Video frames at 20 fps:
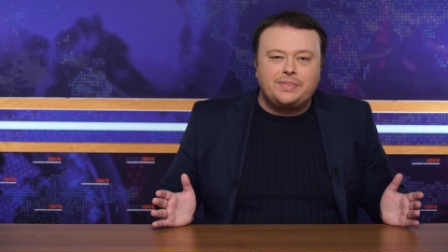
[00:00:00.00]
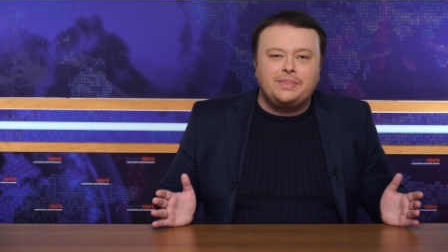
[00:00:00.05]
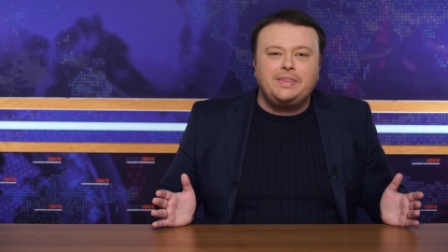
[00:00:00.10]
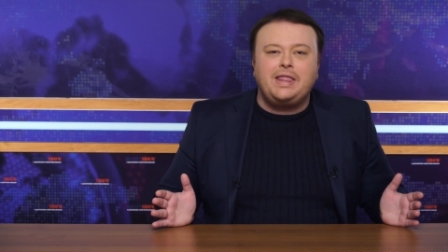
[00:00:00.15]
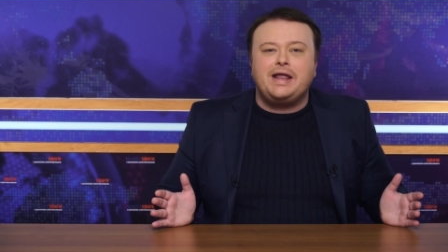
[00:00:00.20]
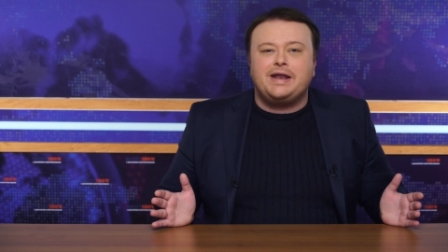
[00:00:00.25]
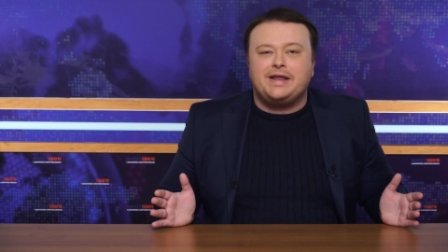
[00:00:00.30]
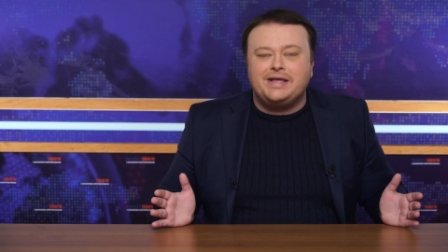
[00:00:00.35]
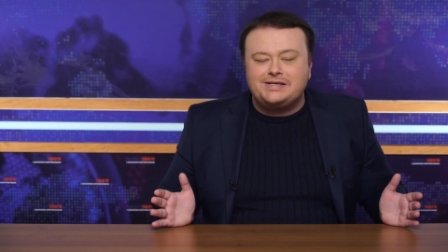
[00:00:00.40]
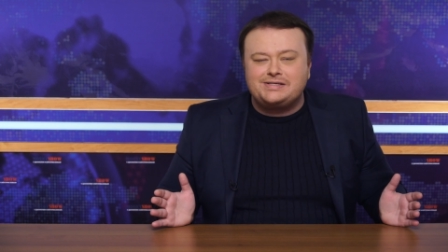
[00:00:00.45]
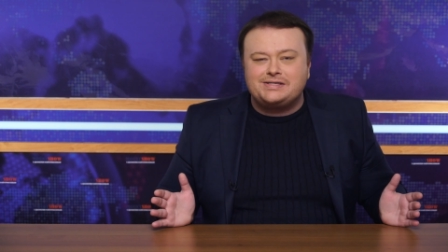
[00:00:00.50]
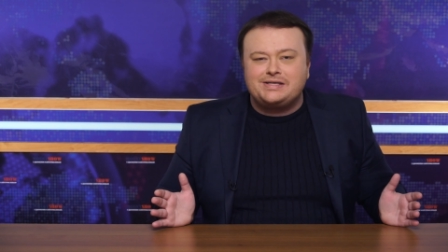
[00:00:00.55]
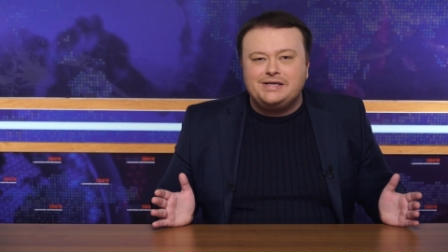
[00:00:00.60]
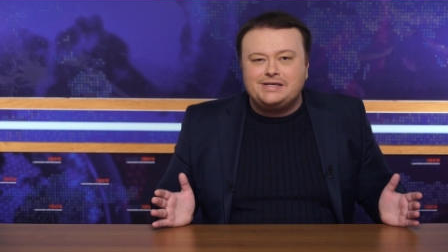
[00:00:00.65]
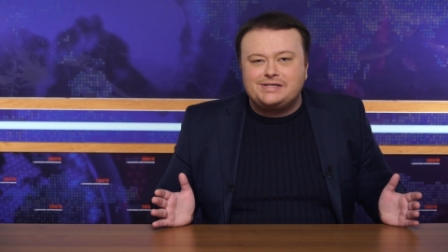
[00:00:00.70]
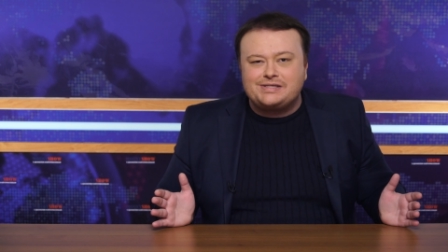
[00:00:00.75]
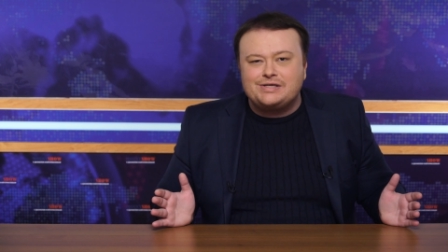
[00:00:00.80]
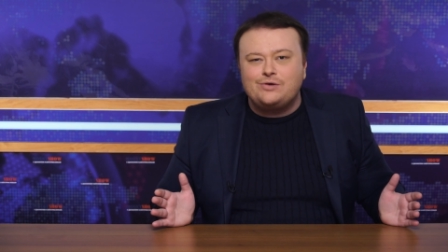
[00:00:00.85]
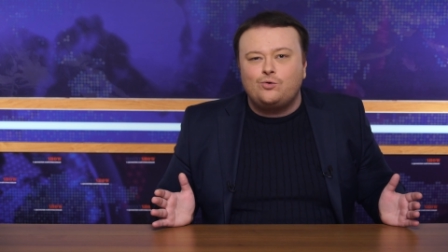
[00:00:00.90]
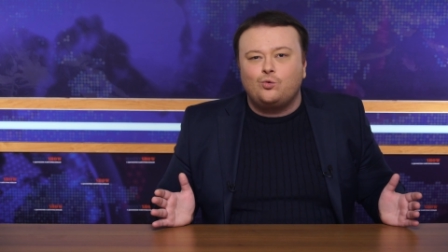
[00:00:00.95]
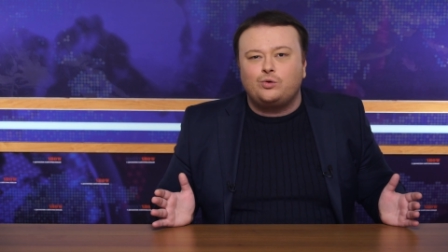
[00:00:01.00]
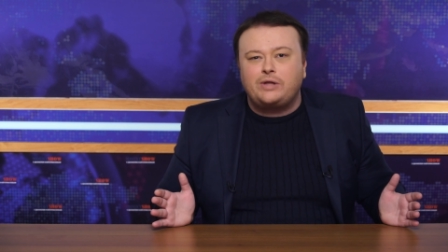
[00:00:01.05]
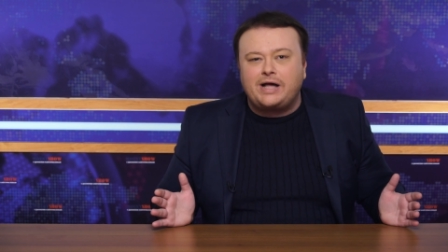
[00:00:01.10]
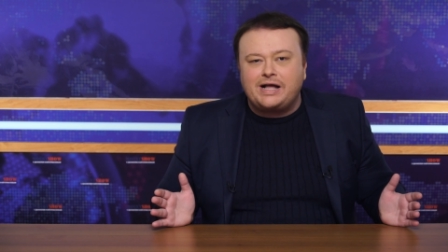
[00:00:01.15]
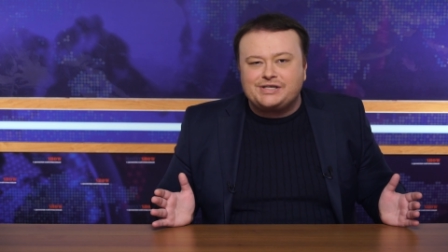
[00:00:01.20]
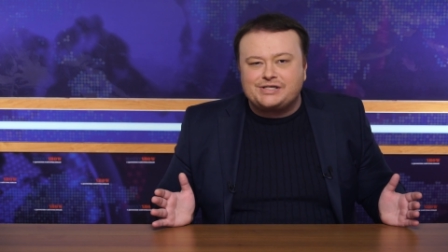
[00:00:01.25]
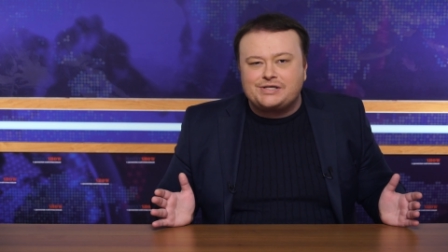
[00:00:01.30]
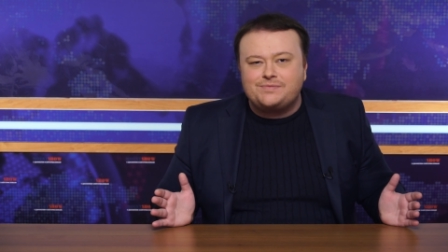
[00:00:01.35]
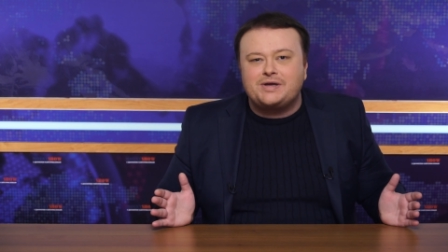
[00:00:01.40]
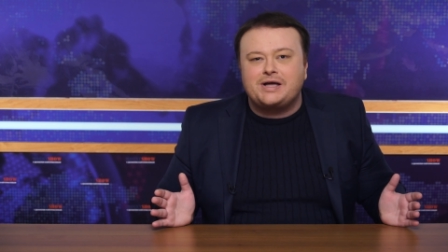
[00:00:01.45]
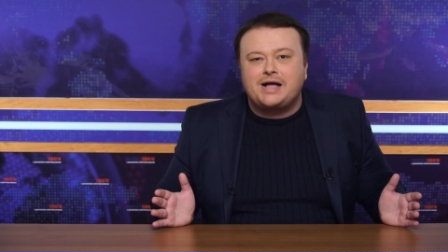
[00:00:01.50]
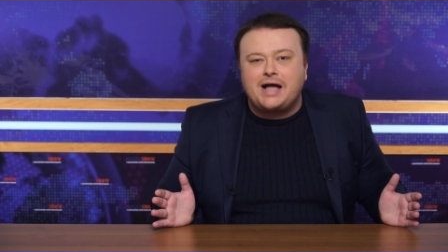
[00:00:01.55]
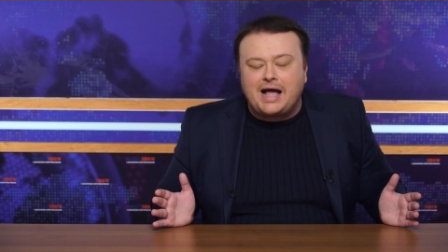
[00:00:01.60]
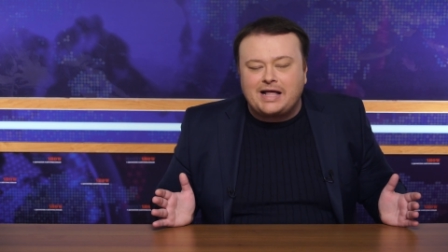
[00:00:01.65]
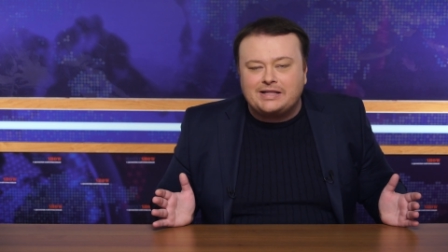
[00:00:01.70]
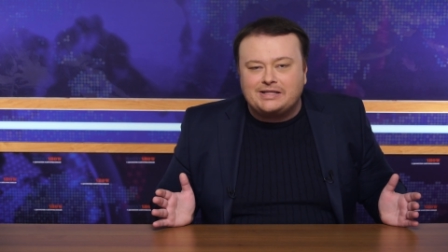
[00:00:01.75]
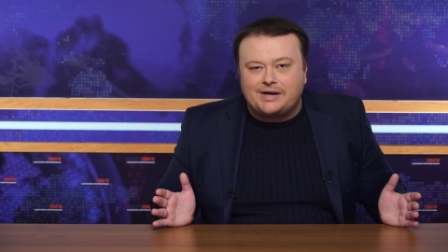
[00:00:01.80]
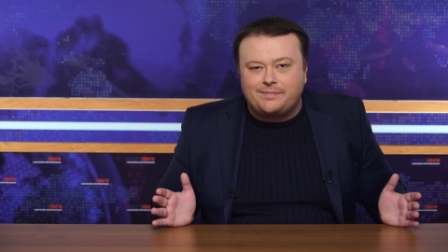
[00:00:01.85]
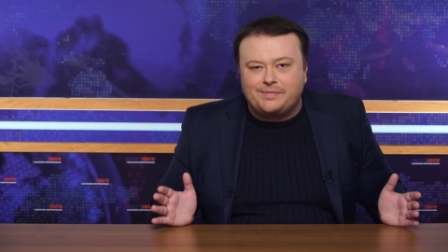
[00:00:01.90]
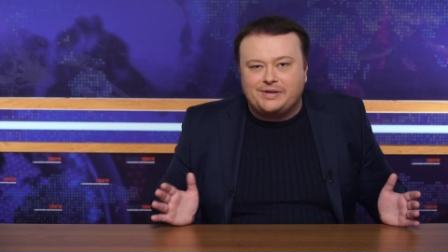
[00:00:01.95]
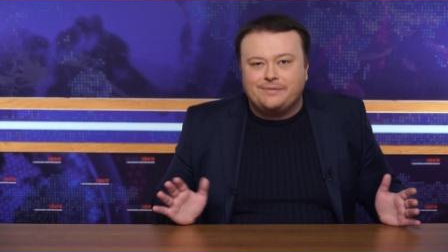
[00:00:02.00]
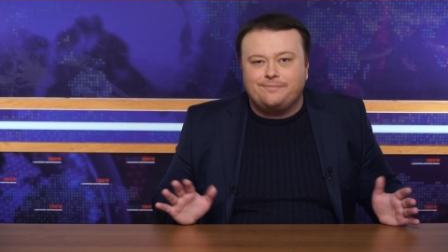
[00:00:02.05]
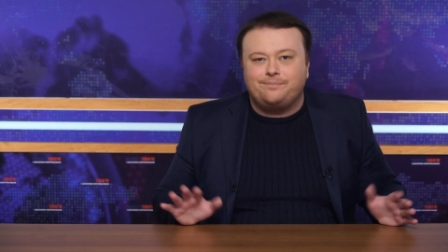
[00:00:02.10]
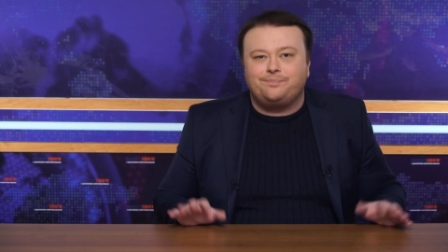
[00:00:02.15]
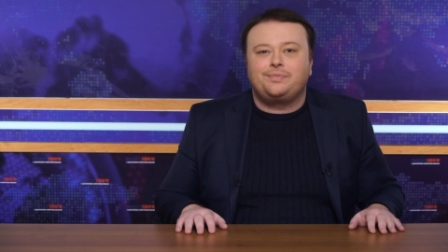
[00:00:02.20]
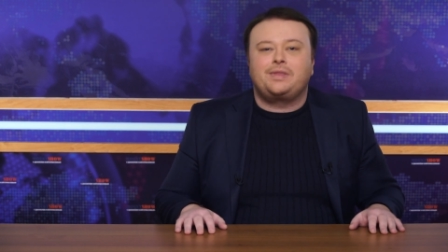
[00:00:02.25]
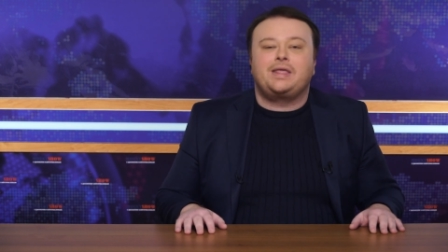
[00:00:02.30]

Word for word: нарезки с неудачными кадрами.